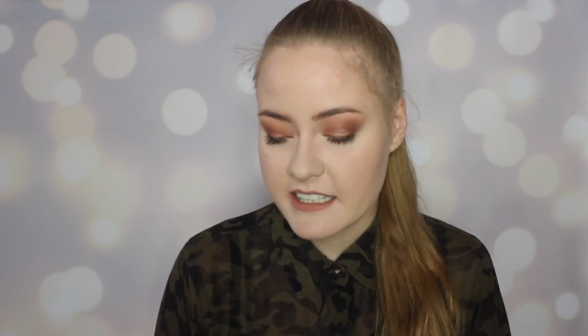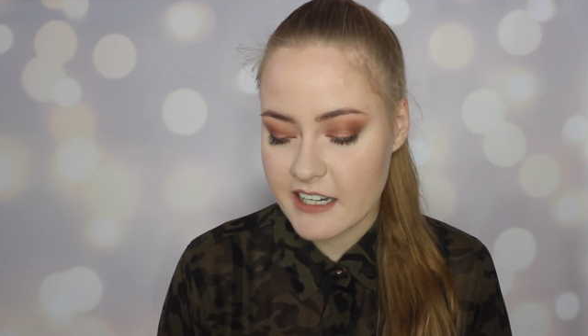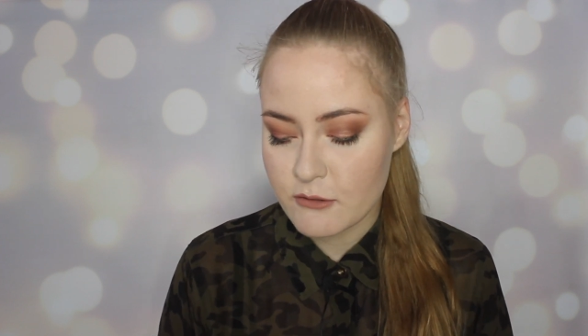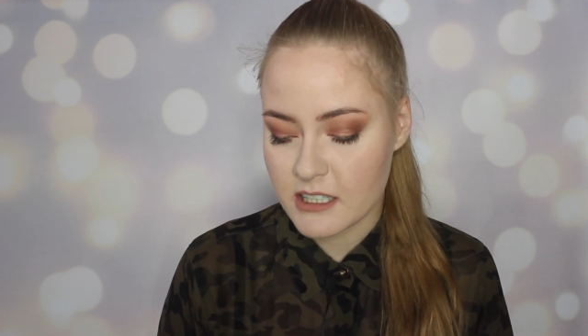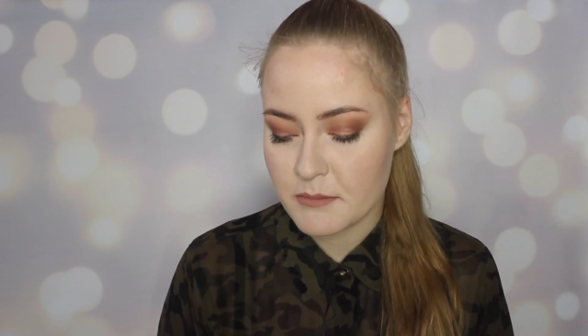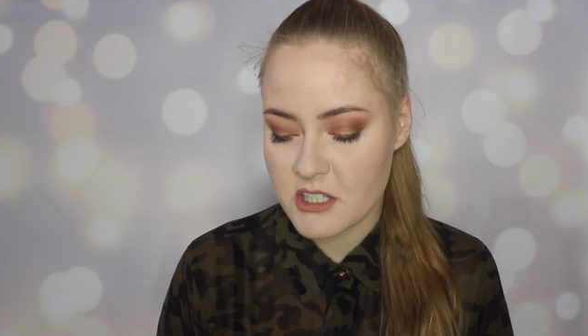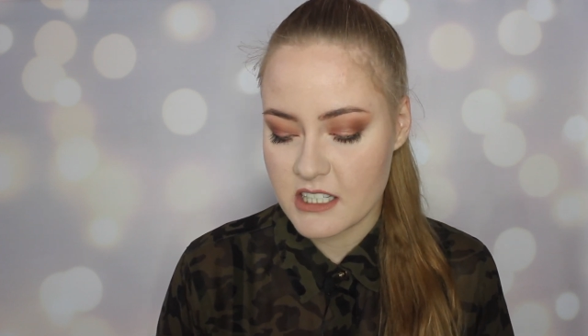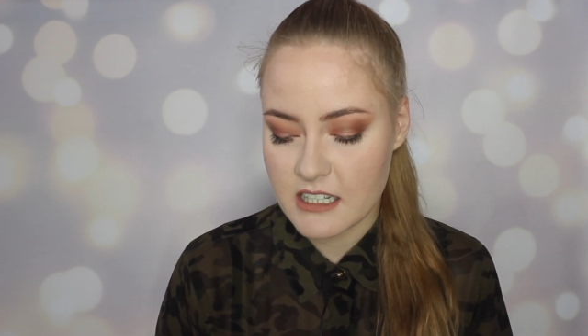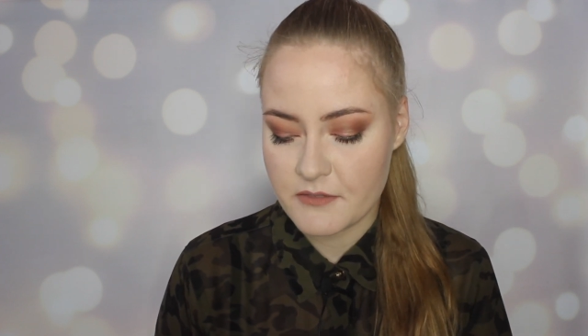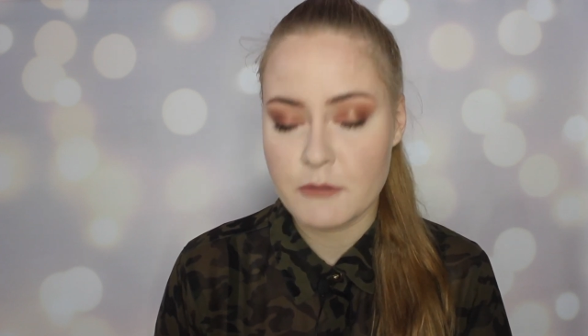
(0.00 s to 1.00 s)
i akurat mi
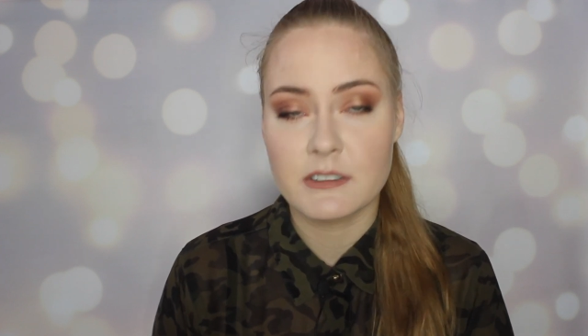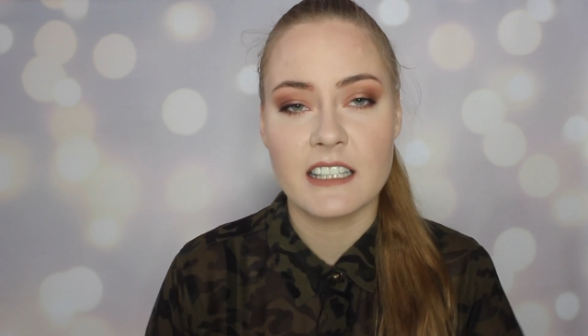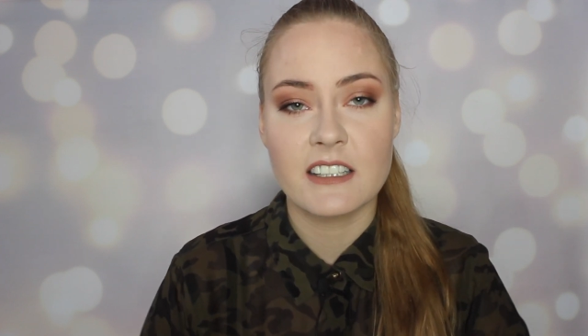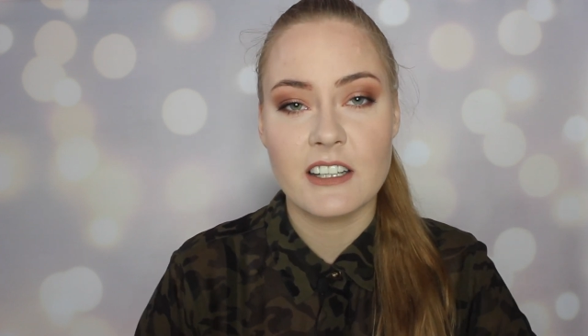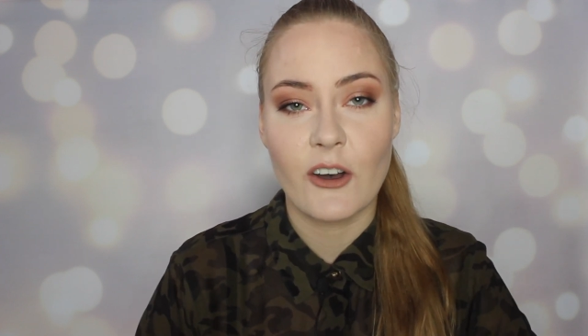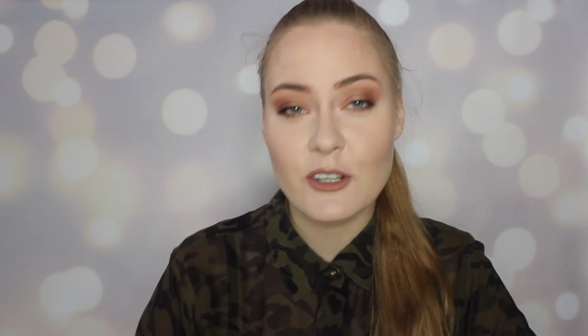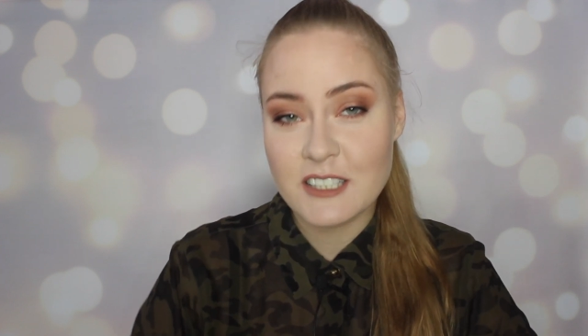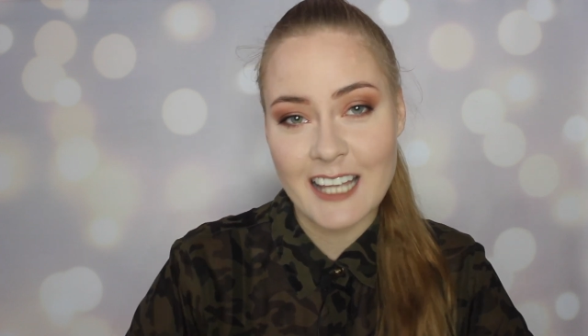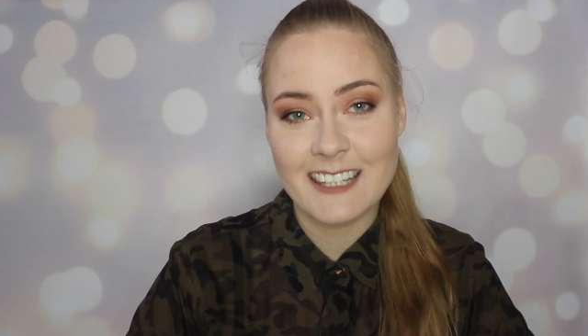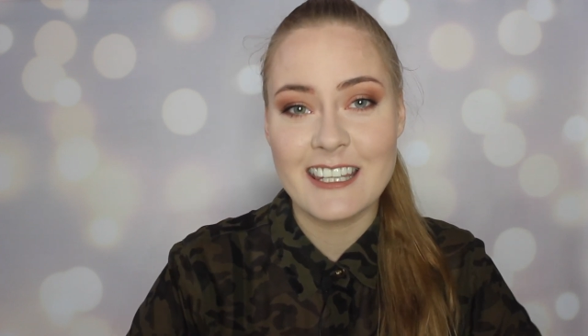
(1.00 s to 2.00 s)
się trafił ten
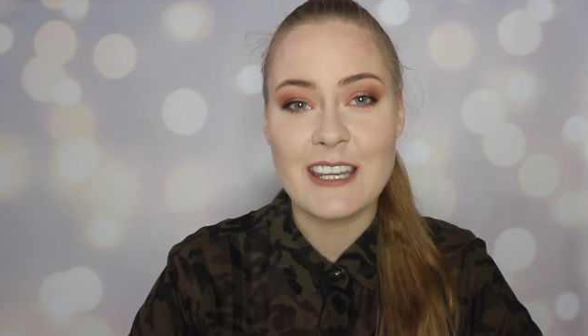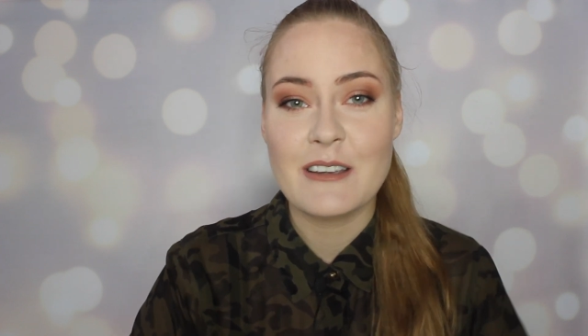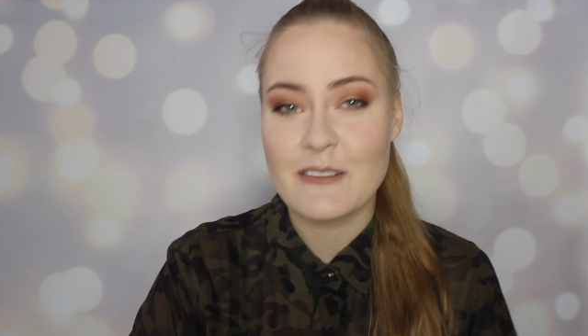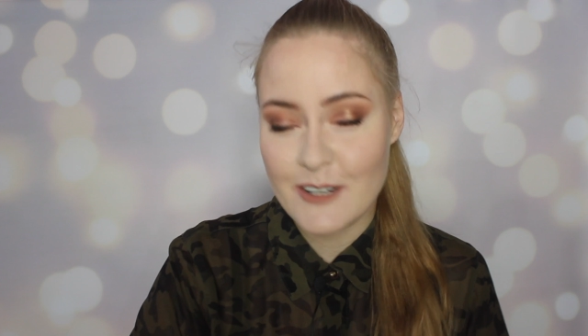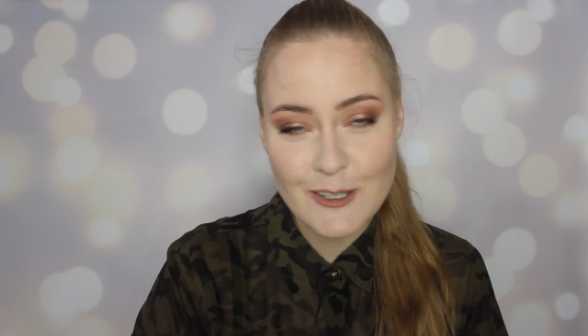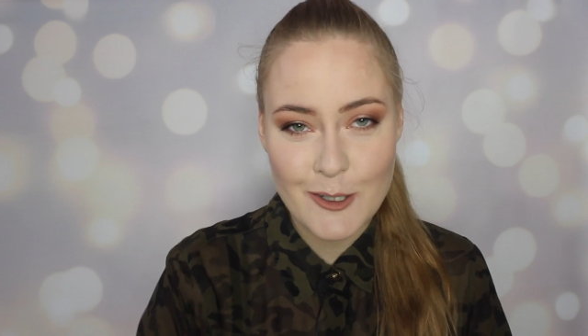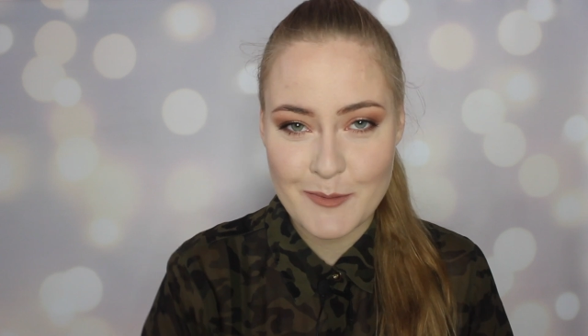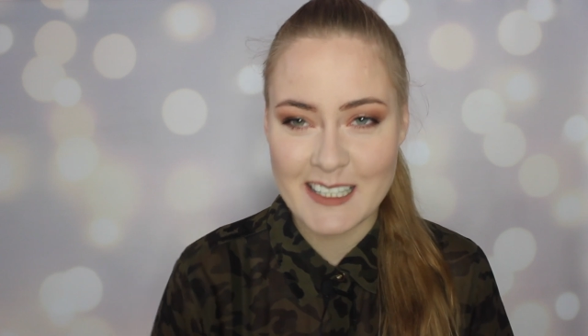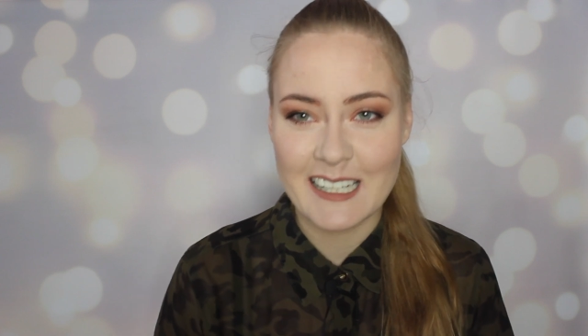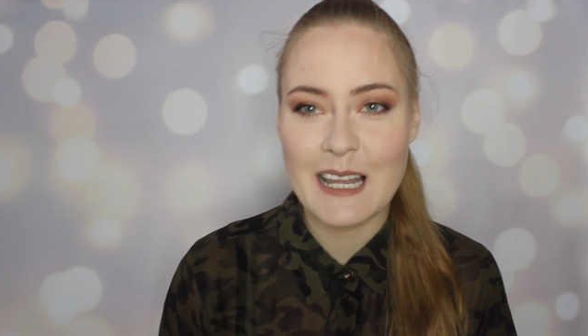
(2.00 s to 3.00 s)
ostatni, według
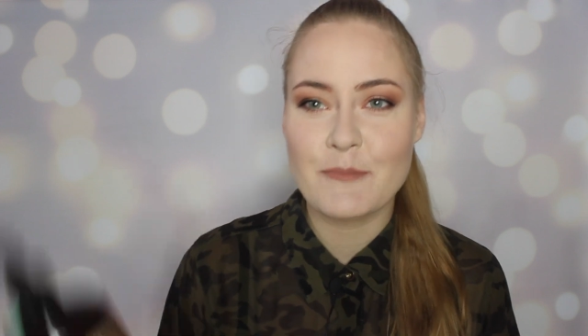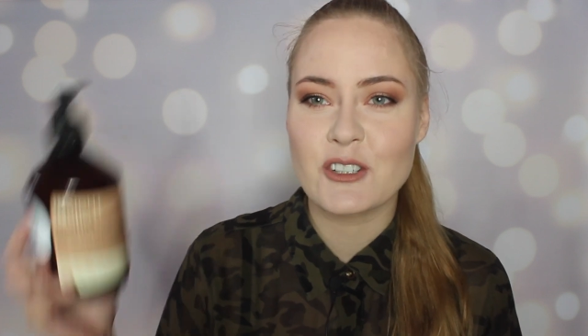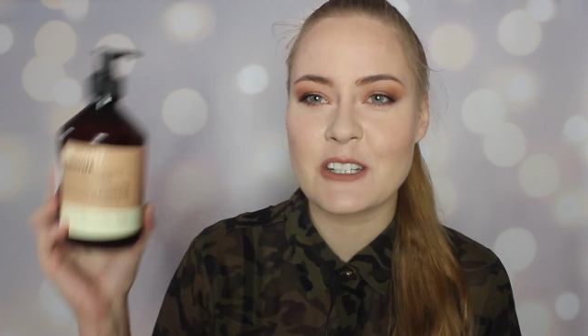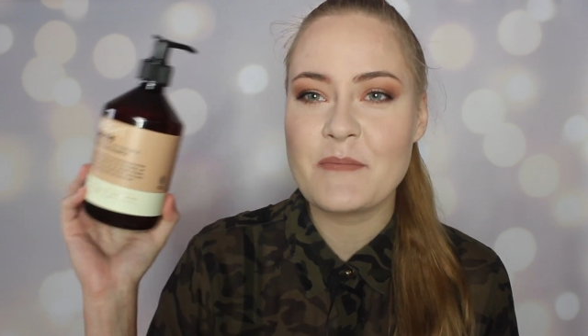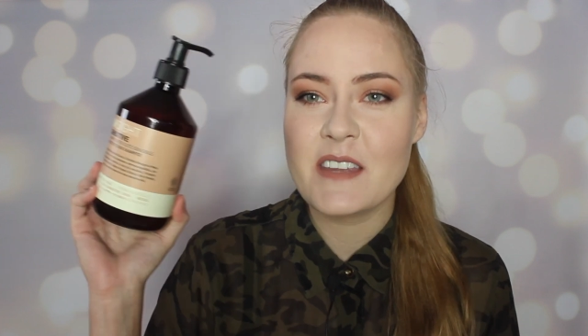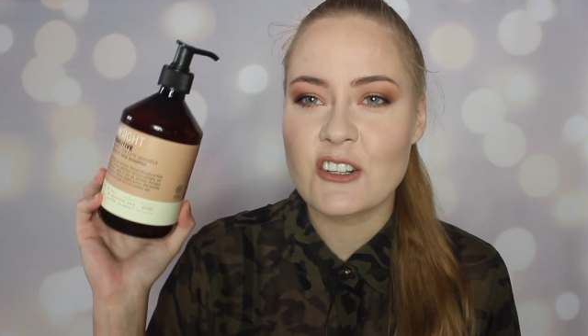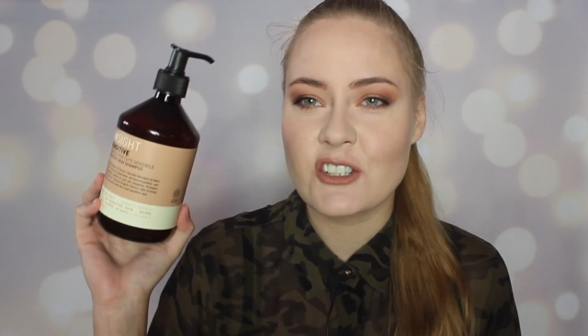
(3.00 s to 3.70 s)
mnie najlepszy,